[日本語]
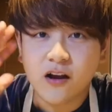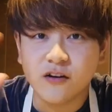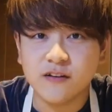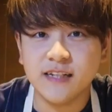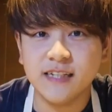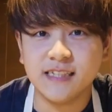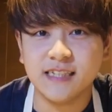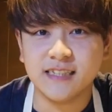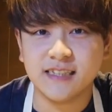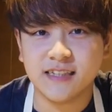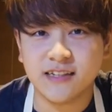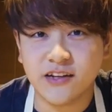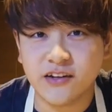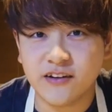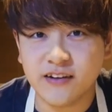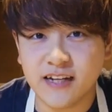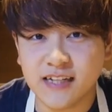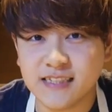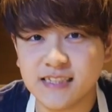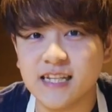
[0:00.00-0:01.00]
こんにちは、佐田
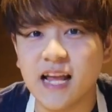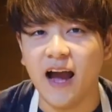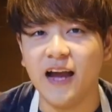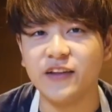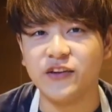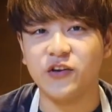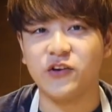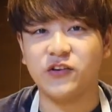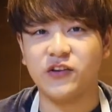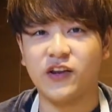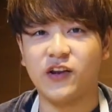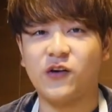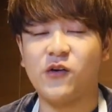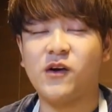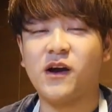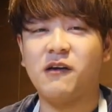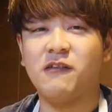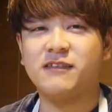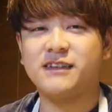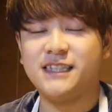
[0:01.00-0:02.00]
宏です。はい、ということで
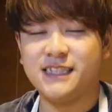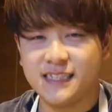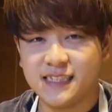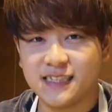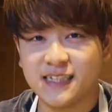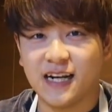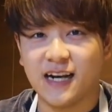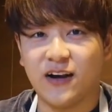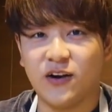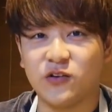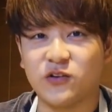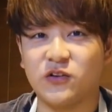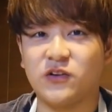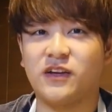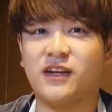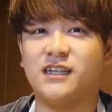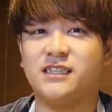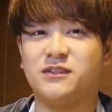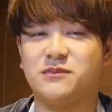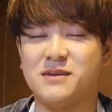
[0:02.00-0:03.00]
今回もキッチンからお
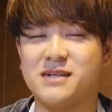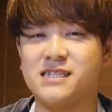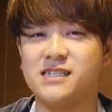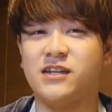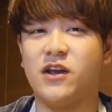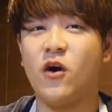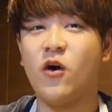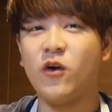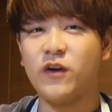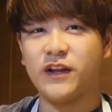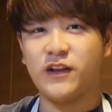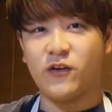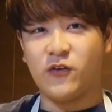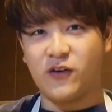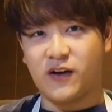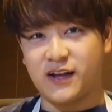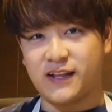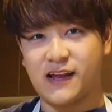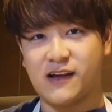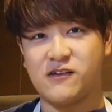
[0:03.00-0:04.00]
届けします。料理
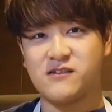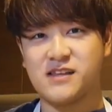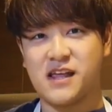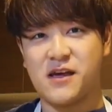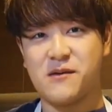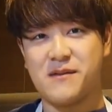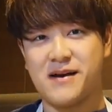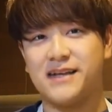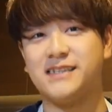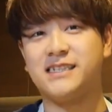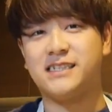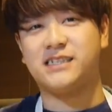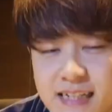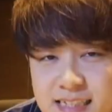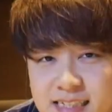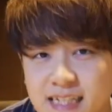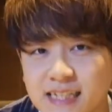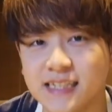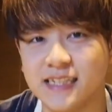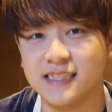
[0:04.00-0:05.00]
動画でございます。
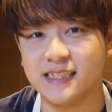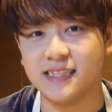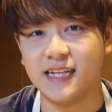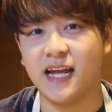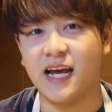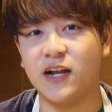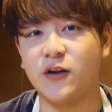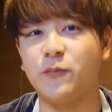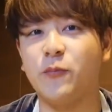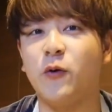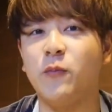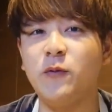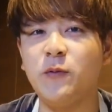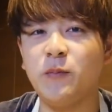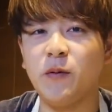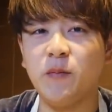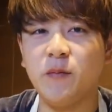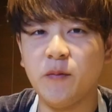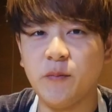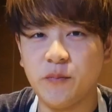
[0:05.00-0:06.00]
以前ですね、あの、
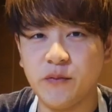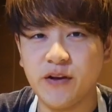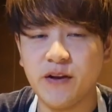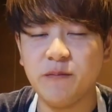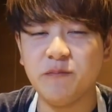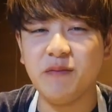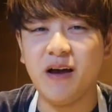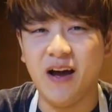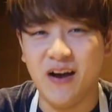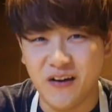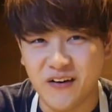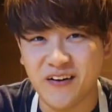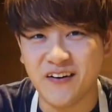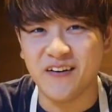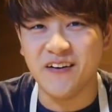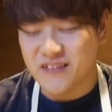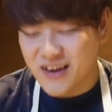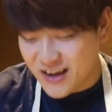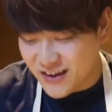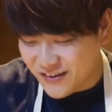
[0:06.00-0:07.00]
ポムポムプリンマン
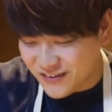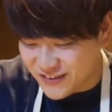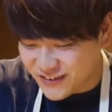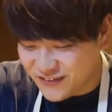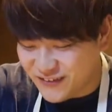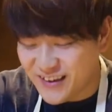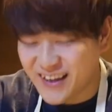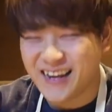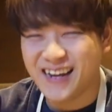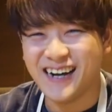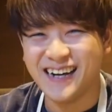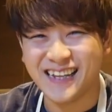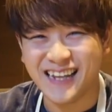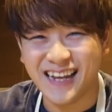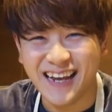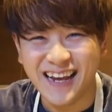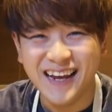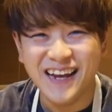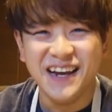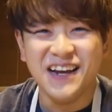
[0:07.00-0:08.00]
をワッフルメーカー
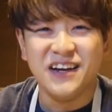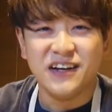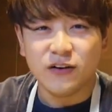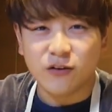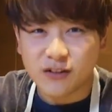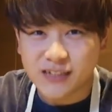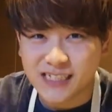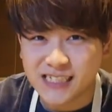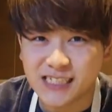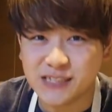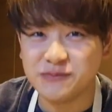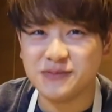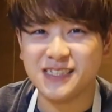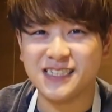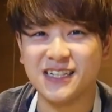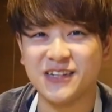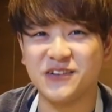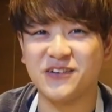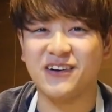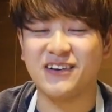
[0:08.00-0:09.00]
で押しつぶし
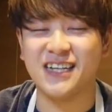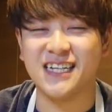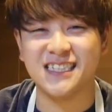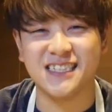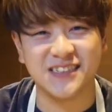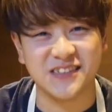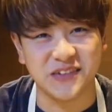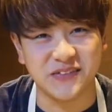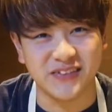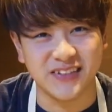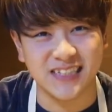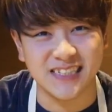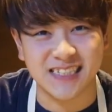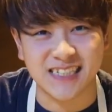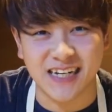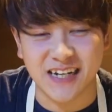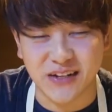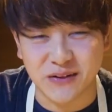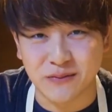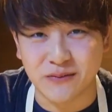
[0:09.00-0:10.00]
た動画を出したと思うんです
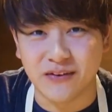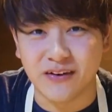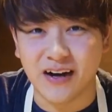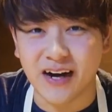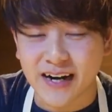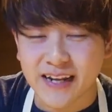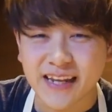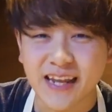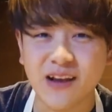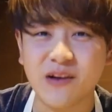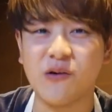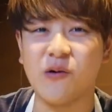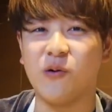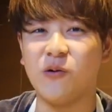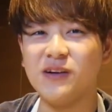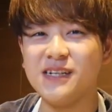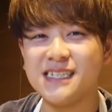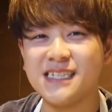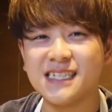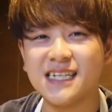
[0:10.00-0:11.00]
けれども、あれ結構
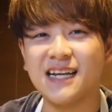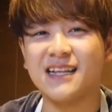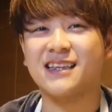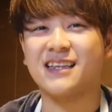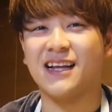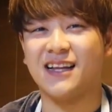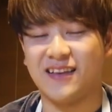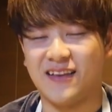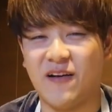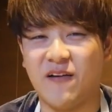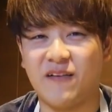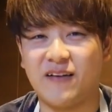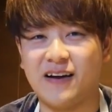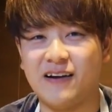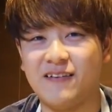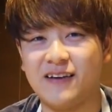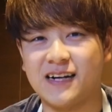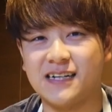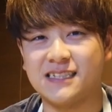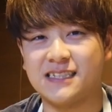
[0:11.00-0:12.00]
美味しかったんだよ。皮
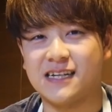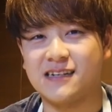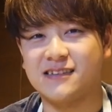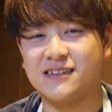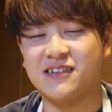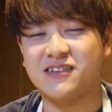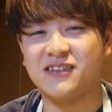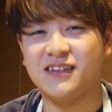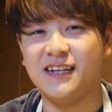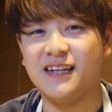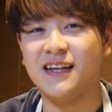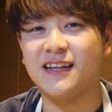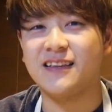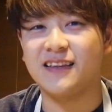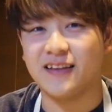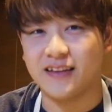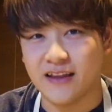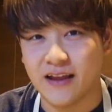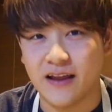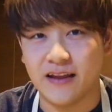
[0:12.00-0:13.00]
がサクサクになっ
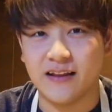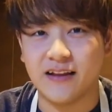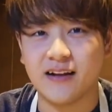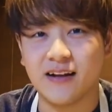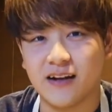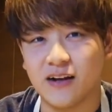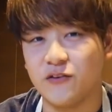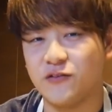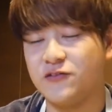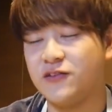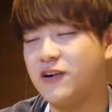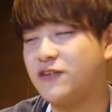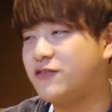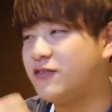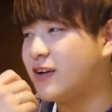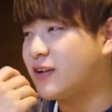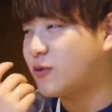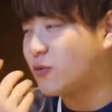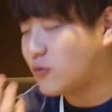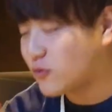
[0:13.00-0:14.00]
てて、中がふわふ
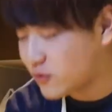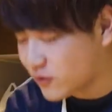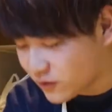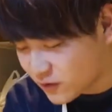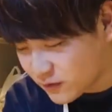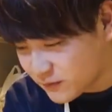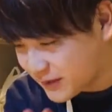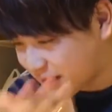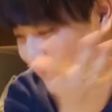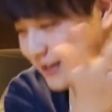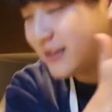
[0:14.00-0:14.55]
わトロトロみたい